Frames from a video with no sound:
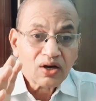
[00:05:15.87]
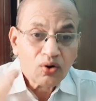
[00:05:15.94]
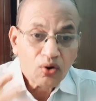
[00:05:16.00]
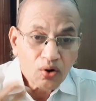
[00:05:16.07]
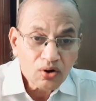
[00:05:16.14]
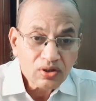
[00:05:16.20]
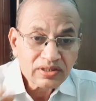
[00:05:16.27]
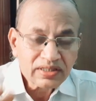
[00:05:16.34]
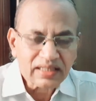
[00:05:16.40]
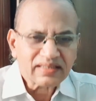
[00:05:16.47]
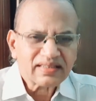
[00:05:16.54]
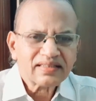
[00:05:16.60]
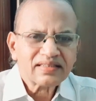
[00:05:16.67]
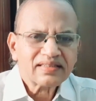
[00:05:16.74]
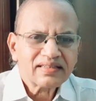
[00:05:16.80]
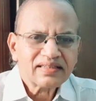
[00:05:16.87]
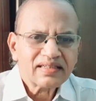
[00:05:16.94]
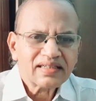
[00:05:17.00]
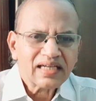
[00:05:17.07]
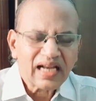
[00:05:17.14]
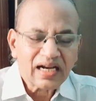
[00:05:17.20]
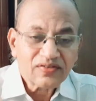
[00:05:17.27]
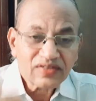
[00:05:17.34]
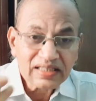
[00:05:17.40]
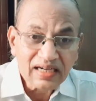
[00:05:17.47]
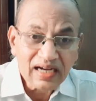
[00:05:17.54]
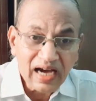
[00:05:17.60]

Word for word: கோர்சஸ் இலவச